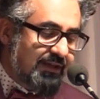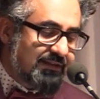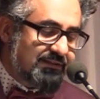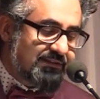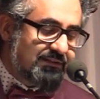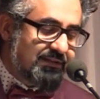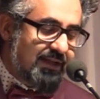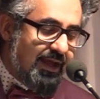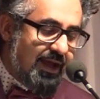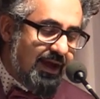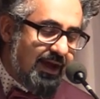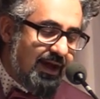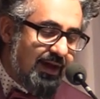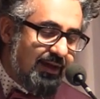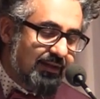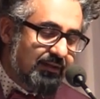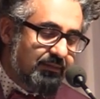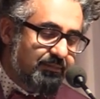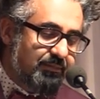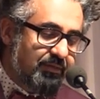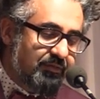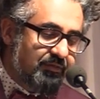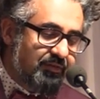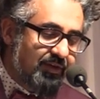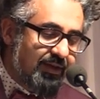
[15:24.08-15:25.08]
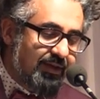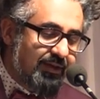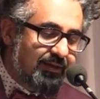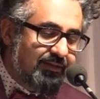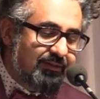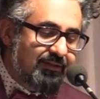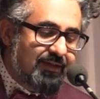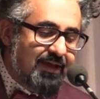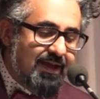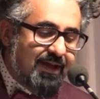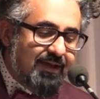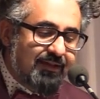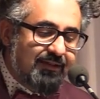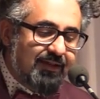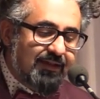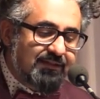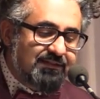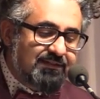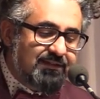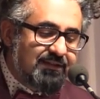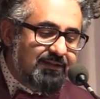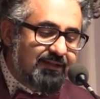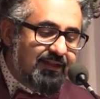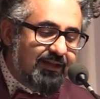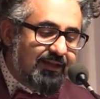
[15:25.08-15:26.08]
ist derart bewegt, dass ihn